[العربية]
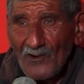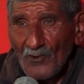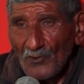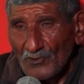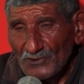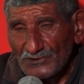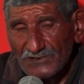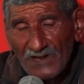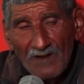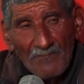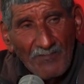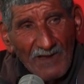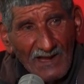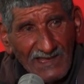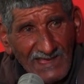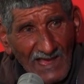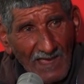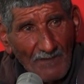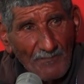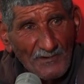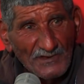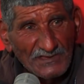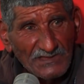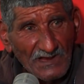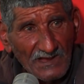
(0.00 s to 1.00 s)
ونجيب لك
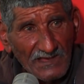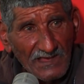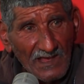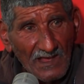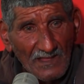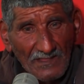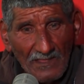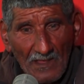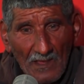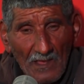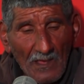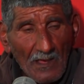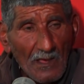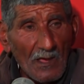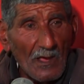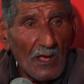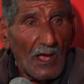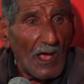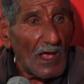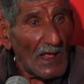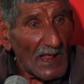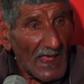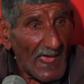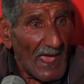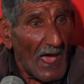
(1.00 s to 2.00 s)
كعبه زنكات
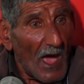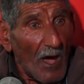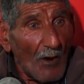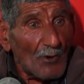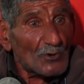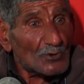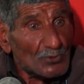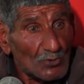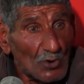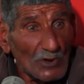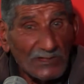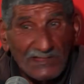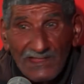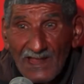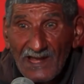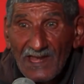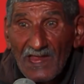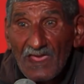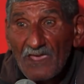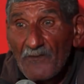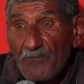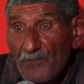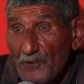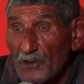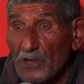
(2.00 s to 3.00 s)
هاوش قلت له
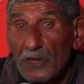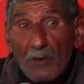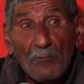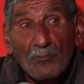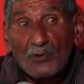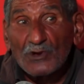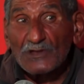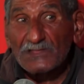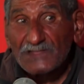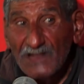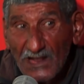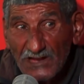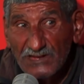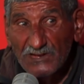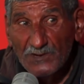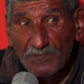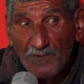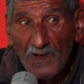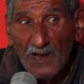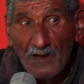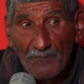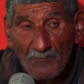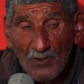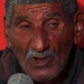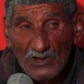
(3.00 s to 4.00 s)
هنا فين يمكن تغش
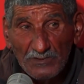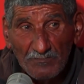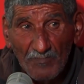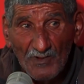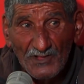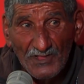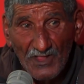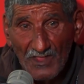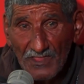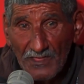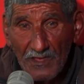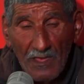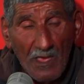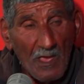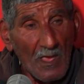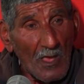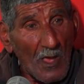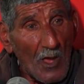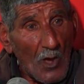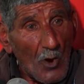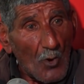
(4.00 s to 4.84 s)
فيها المعتمد هذه